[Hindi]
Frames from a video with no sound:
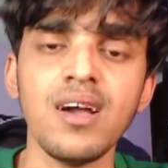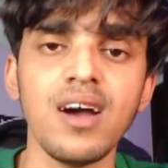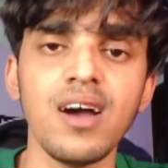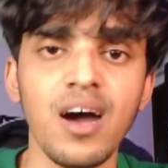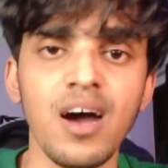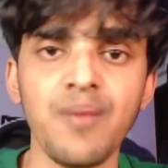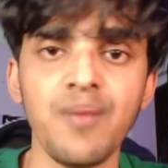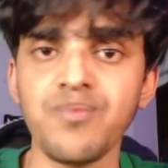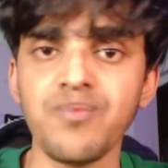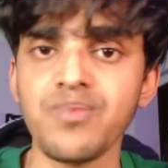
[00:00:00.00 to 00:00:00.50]

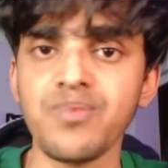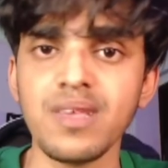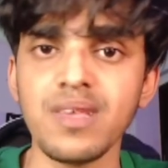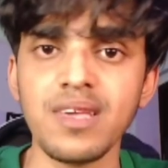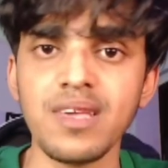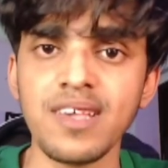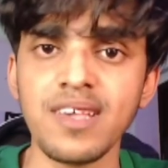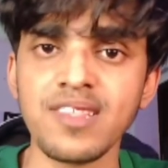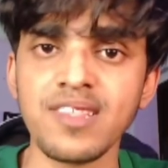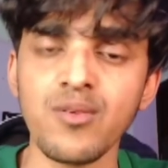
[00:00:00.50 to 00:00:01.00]
अब
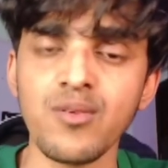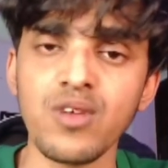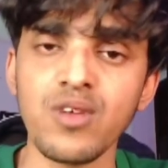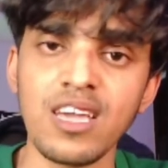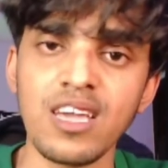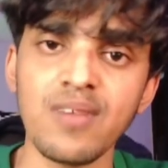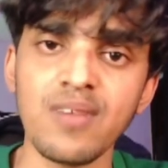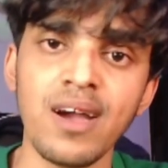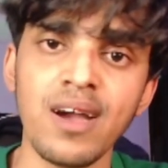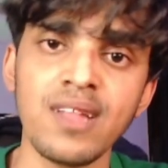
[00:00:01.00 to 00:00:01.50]
ये सब होने
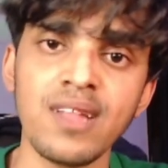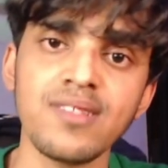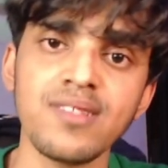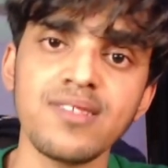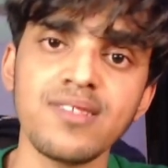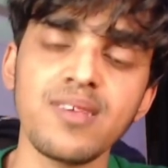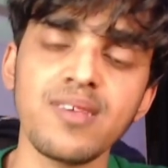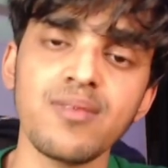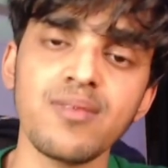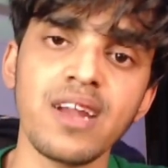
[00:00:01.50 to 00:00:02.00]
के बाद
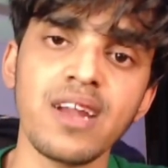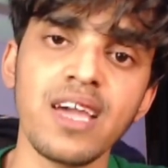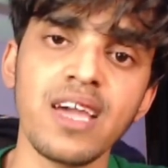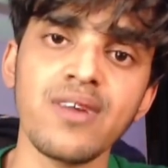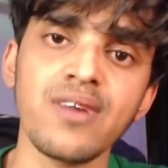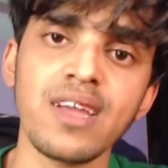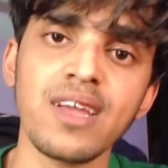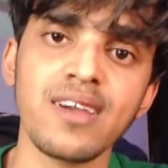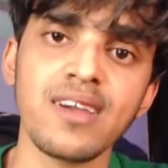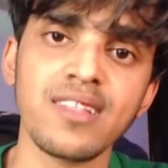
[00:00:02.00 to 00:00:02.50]
जब लड़ाई
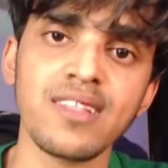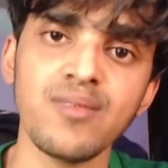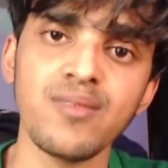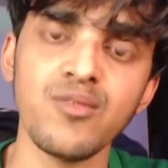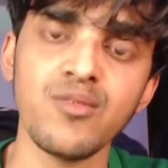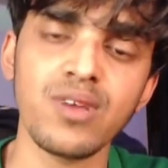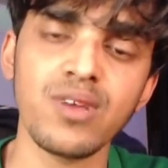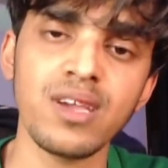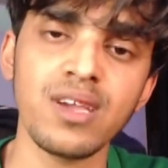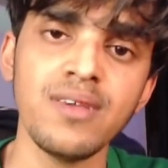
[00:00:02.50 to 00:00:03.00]
वड़ाई खत्म
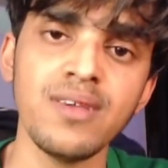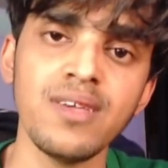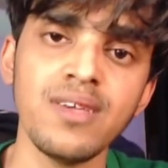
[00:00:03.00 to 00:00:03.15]
हो गई